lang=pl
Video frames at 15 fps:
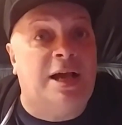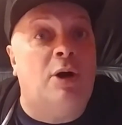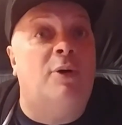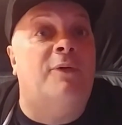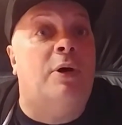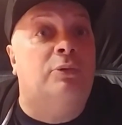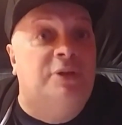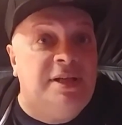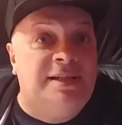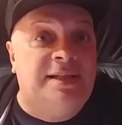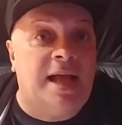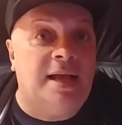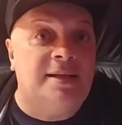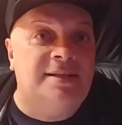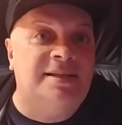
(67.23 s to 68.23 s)
zachował
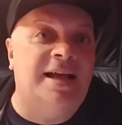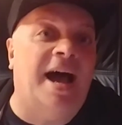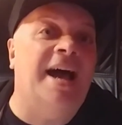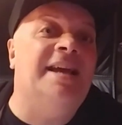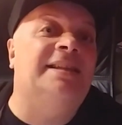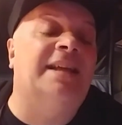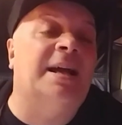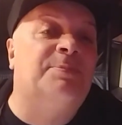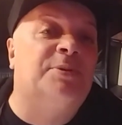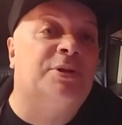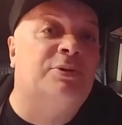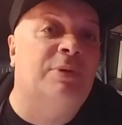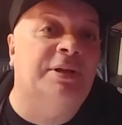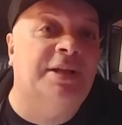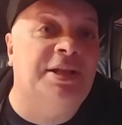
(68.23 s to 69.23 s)
dystans, a i tak
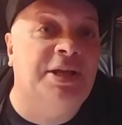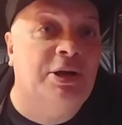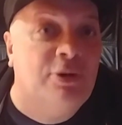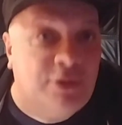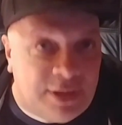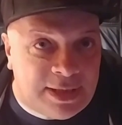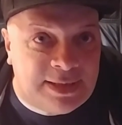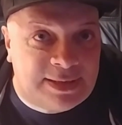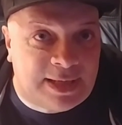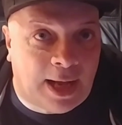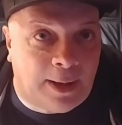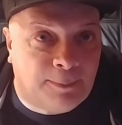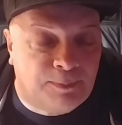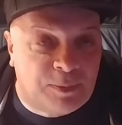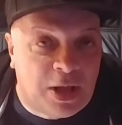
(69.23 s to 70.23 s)
przyszła na niego
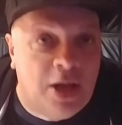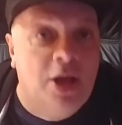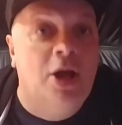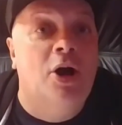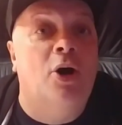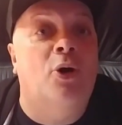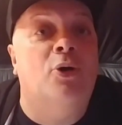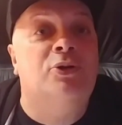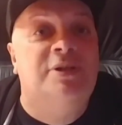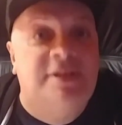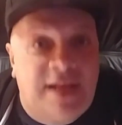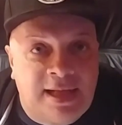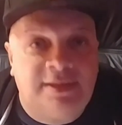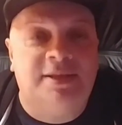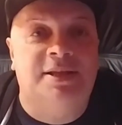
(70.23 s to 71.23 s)
kryska.
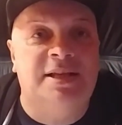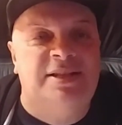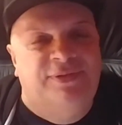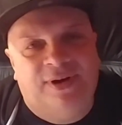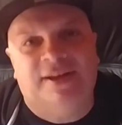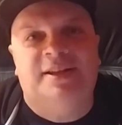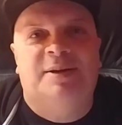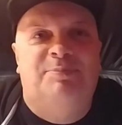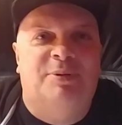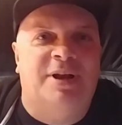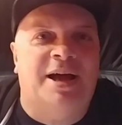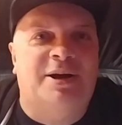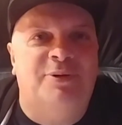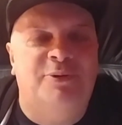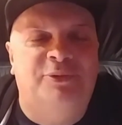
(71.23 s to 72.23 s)
Ostatni z fajnych
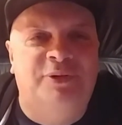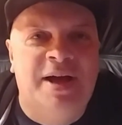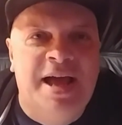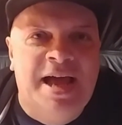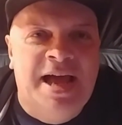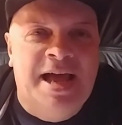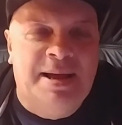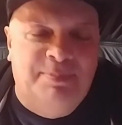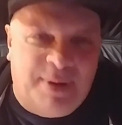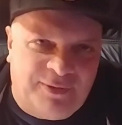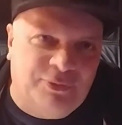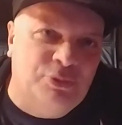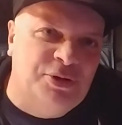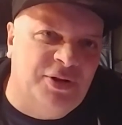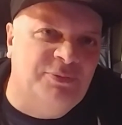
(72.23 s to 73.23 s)
Polaków
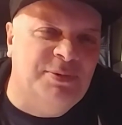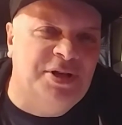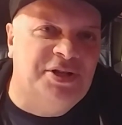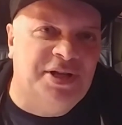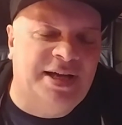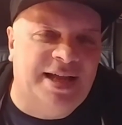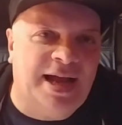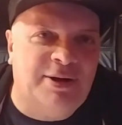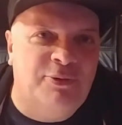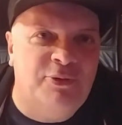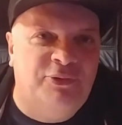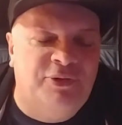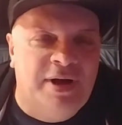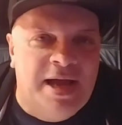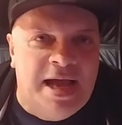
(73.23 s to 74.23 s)
bawił się w mieście
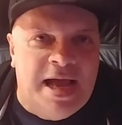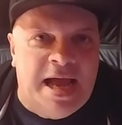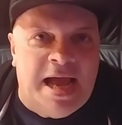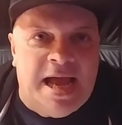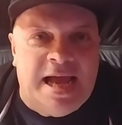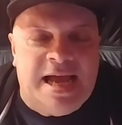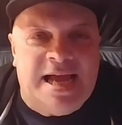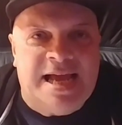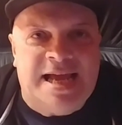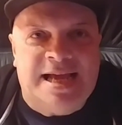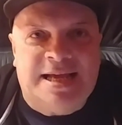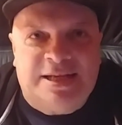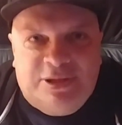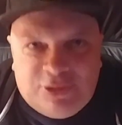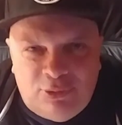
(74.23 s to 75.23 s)
Kraków, e,
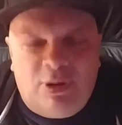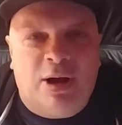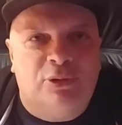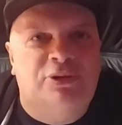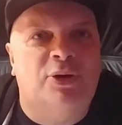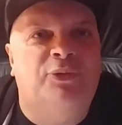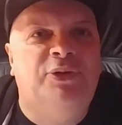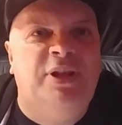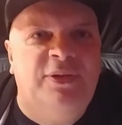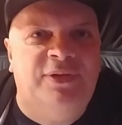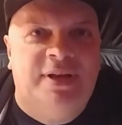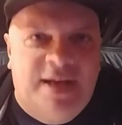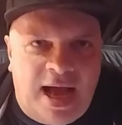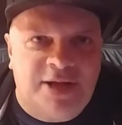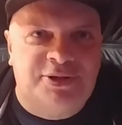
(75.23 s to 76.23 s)
słuchał co w
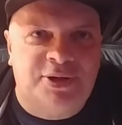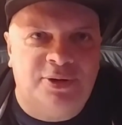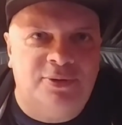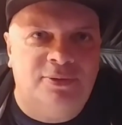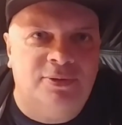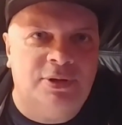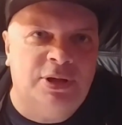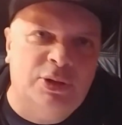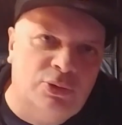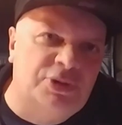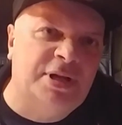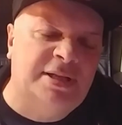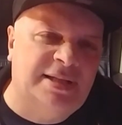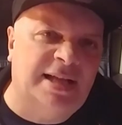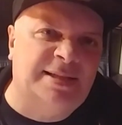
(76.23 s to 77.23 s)
TV każą i już
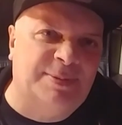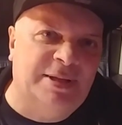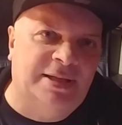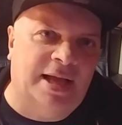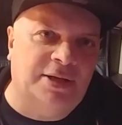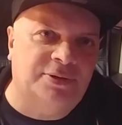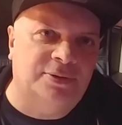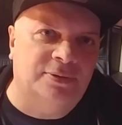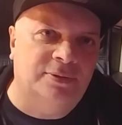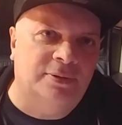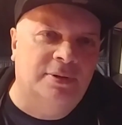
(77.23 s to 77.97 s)
jest na cmentarzu.